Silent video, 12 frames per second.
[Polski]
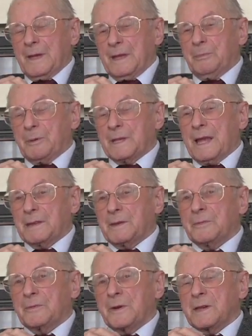I poza
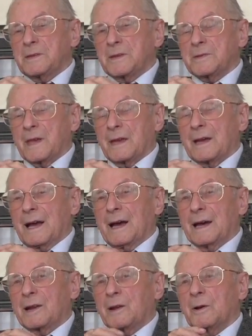tym właśnie, że
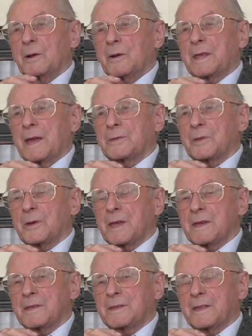archeologia to
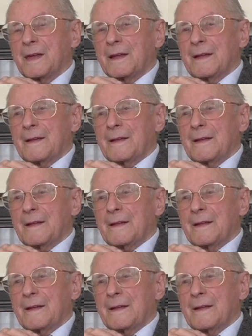jest